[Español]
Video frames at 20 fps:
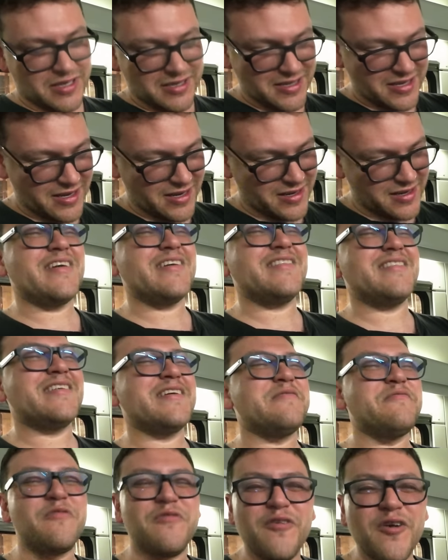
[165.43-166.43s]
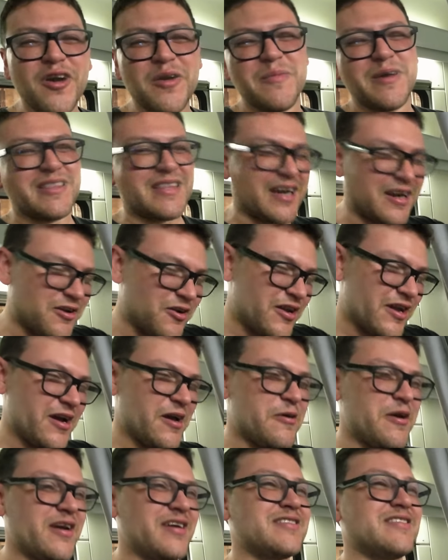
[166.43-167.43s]
Así que este informe, esta crónica
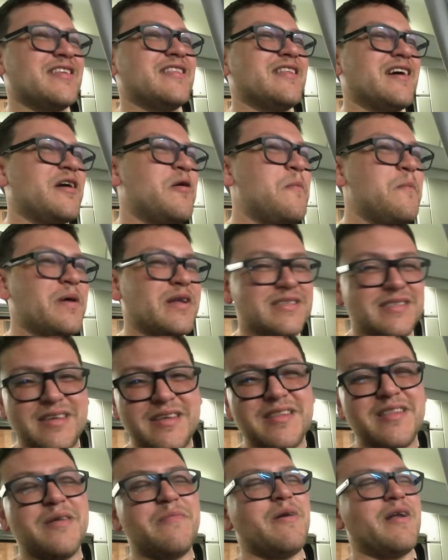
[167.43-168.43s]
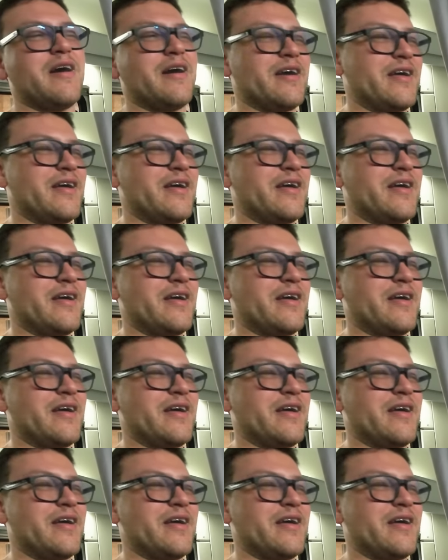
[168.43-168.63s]
de viaje sentará un precedente para